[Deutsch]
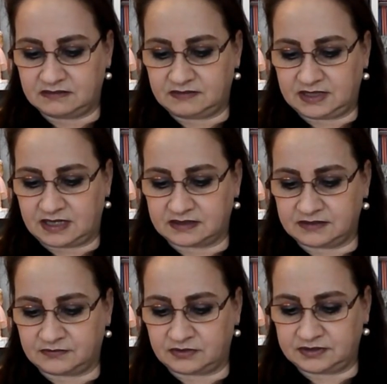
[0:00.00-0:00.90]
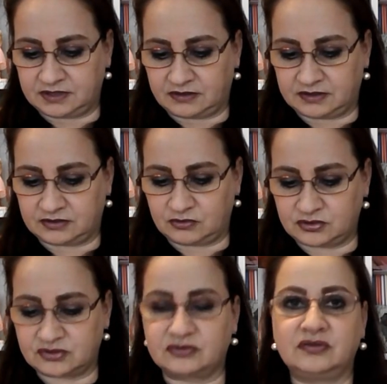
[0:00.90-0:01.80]
Wie lange wollt ihr euch
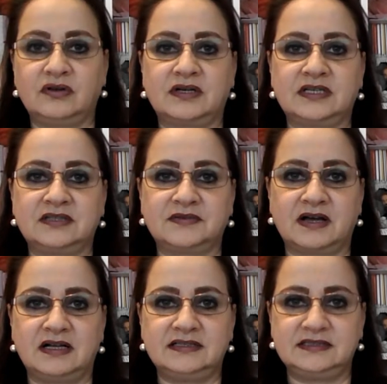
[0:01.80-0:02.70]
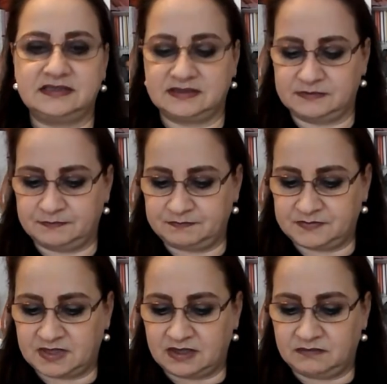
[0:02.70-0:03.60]
noch so töricht verhalten?
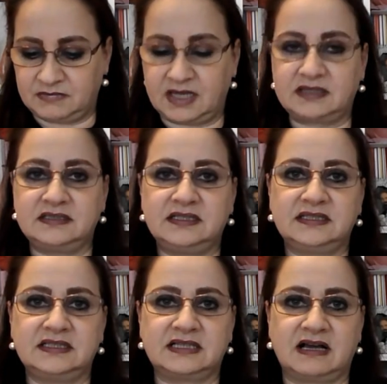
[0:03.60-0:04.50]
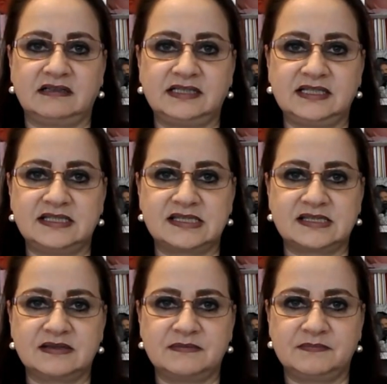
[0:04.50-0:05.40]
Merkt ihr denn gar nichts?